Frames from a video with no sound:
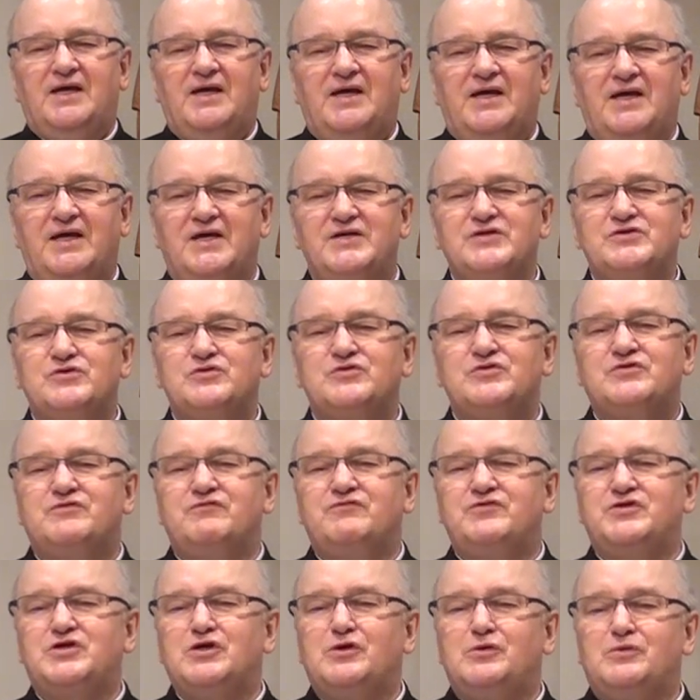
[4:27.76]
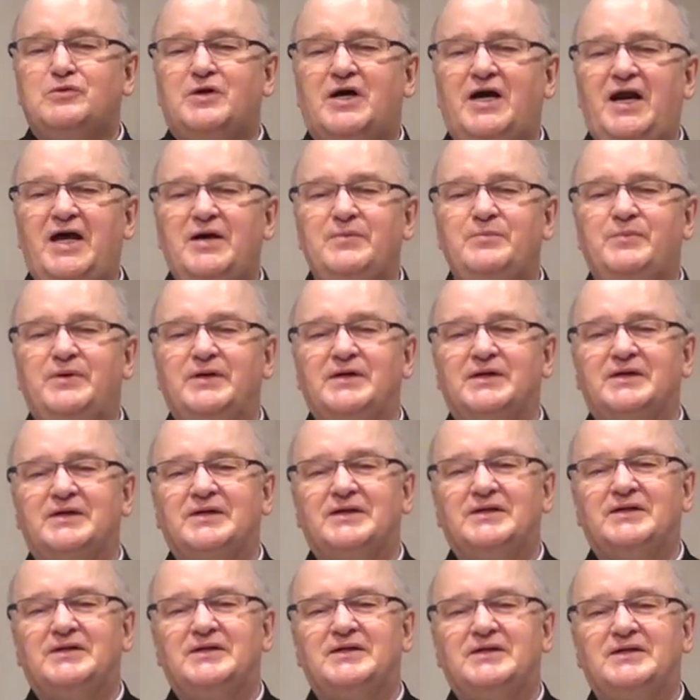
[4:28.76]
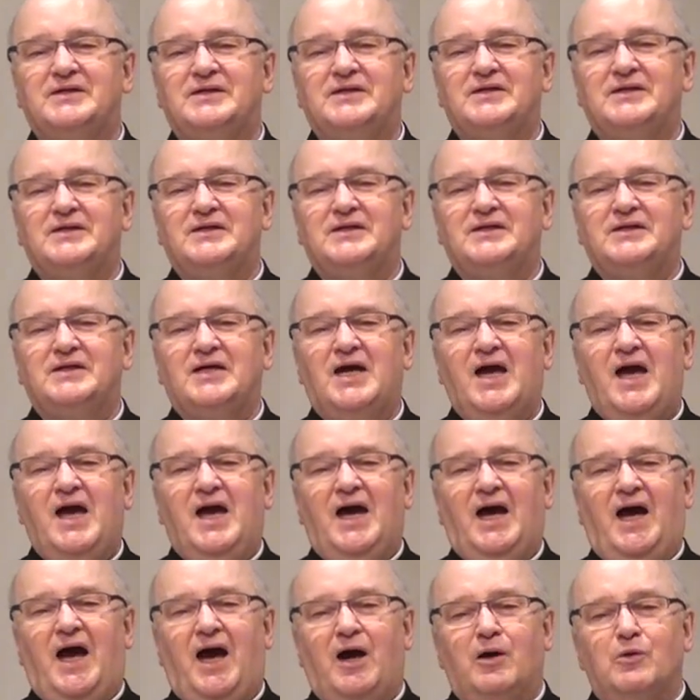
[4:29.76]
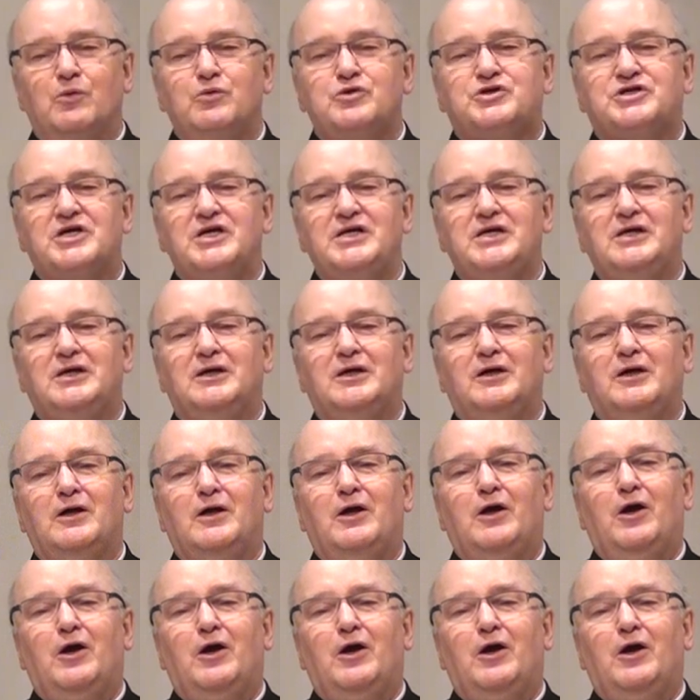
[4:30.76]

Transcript: Jezus wziął chleby, a uczeń